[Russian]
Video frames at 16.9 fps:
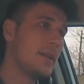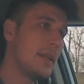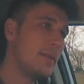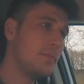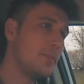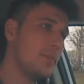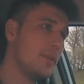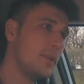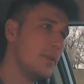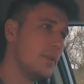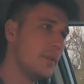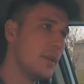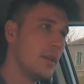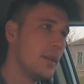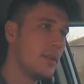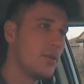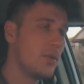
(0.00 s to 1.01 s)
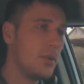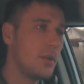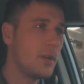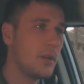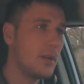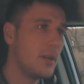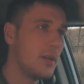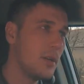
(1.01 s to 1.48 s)
Там был
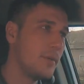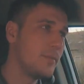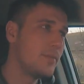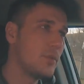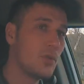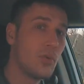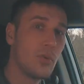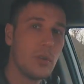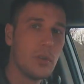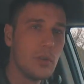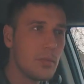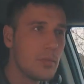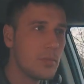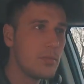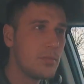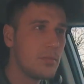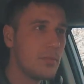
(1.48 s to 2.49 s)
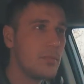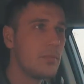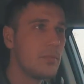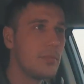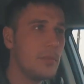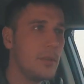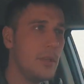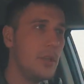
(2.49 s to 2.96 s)
только Google.
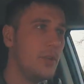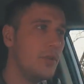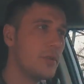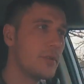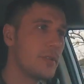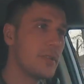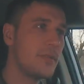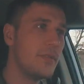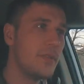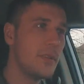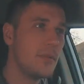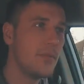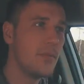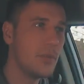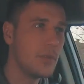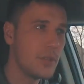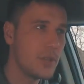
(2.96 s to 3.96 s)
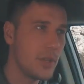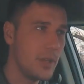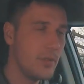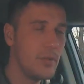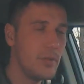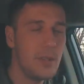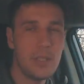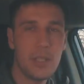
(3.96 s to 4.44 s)
И он засветил фоточки.
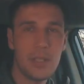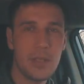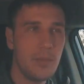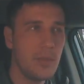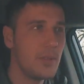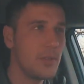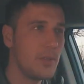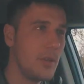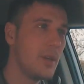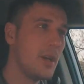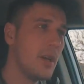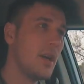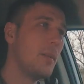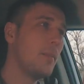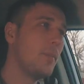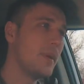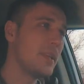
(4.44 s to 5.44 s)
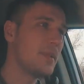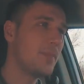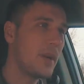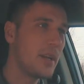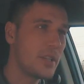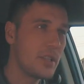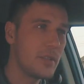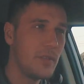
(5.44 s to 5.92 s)
Ну и, если честно, мы еще
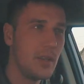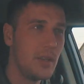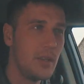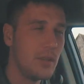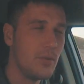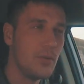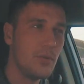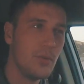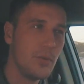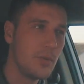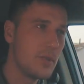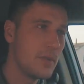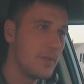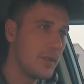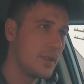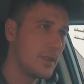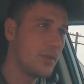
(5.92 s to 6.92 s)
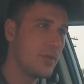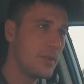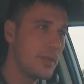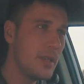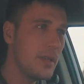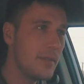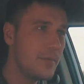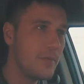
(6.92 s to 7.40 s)
поспрашивали у своих
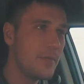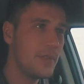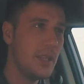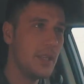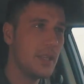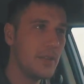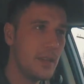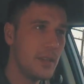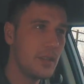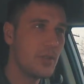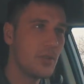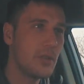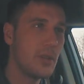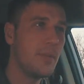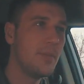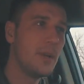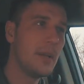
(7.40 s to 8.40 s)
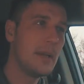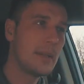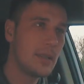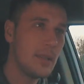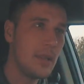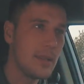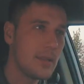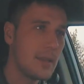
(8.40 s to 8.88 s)
друзей, все говорят, что там
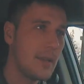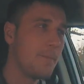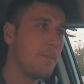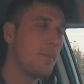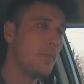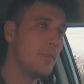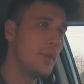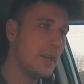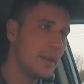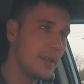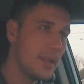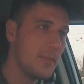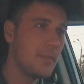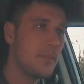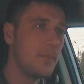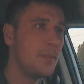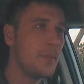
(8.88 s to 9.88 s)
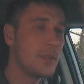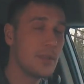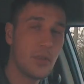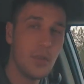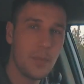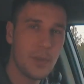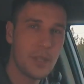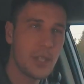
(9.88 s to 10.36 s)
классно. Мы хотим
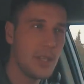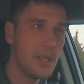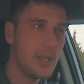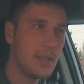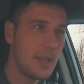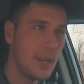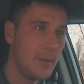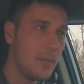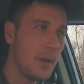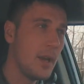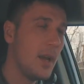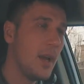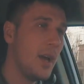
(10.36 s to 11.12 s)
мяско пожарить там.